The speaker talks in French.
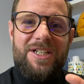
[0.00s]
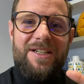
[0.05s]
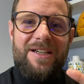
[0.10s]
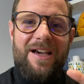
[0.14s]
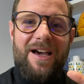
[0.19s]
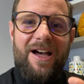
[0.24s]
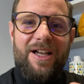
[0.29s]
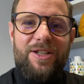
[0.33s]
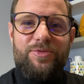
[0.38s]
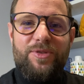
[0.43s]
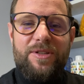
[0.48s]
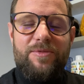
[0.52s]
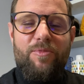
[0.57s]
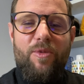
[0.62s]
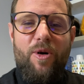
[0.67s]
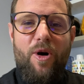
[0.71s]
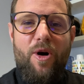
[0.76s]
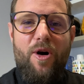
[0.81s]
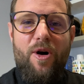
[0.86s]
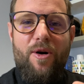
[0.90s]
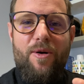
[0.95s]

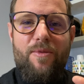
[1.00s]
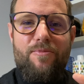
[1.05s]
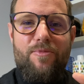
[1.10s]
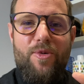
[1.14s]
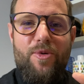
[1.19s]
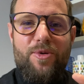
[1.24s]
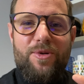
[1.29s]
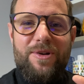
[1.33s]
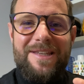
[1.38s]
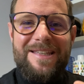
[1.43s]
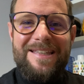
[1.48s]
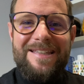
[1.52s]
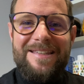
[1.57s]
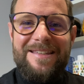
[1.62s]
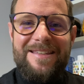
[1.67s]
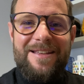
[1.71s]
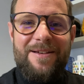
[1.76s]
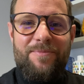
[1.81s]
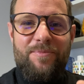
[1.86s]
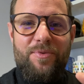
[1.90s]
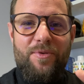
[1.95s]
gratuitement mon
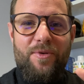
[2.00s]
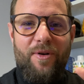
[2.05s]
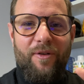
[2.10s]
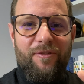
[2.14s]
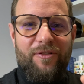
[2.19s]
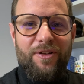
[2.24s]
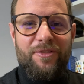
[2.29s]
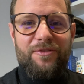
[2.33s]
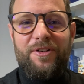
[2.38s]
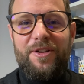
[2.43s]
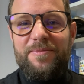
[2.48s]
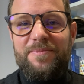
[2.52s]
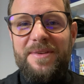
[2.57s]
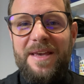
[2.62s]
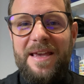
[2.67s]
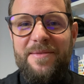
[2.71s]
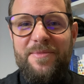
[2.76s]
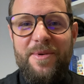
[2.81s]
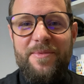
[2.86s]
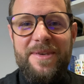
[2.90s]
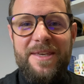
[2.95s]
guide pour vendre votre
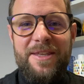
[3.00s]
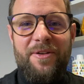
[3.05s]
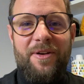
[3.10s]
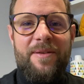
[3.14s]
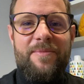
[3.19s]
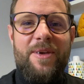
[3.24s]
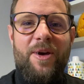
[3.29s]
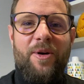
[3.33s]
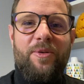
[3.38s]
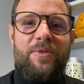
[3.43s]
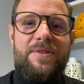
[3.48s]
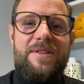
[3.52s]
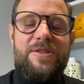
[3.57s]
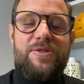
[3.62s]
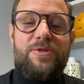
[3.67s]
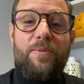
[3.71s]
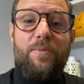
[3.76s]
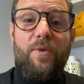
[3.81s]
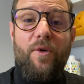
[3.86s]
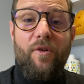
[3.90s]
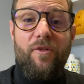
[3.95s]
bien immobilier dans les meilleures
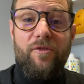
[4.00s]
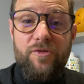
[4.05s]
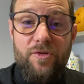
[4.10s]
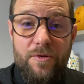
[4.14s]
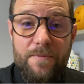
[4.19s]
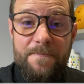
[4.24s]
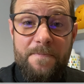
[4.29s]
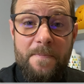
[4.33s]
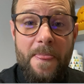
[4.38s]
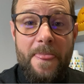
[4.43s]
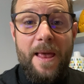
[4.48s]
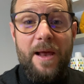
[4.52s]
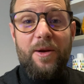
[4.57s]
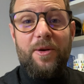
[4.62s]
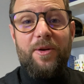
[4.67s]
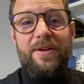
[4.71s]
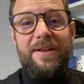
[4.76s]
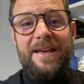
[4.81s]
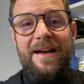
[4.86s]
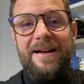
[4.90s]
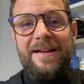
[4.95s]
conditions pour vous.
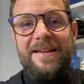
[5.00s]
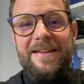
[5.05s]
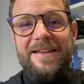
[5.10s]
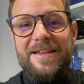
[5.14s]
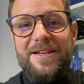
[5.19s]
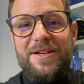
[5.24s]
Le lien est